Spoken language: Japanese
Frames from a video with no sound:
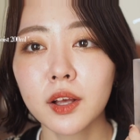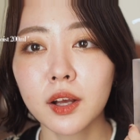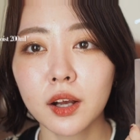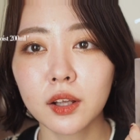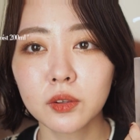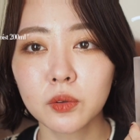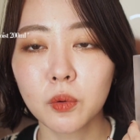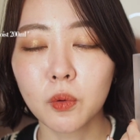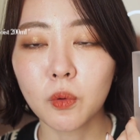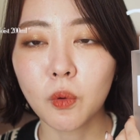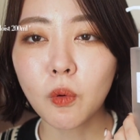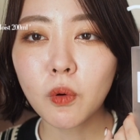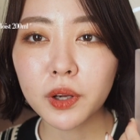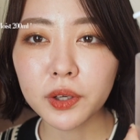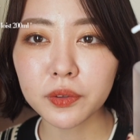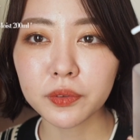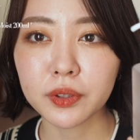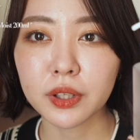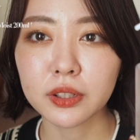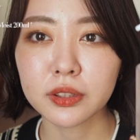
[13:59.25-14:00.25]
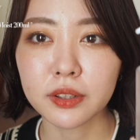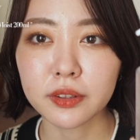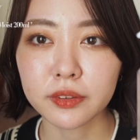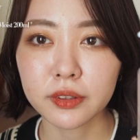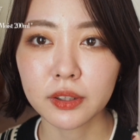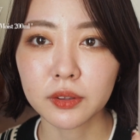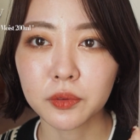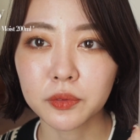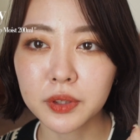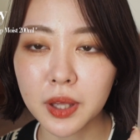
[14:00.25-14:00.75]
あのオイルなんで
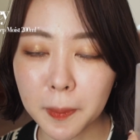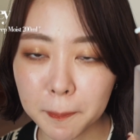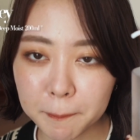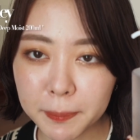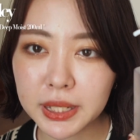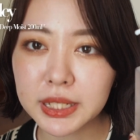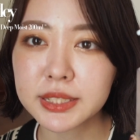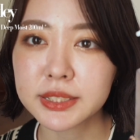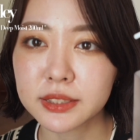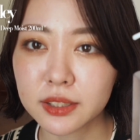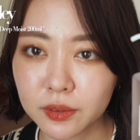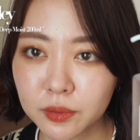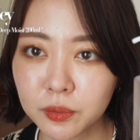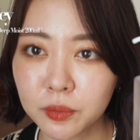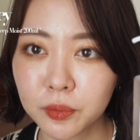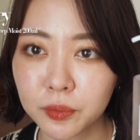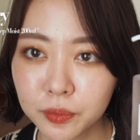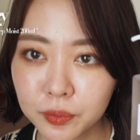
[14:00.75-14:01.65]
すけどさっぱりしてるの、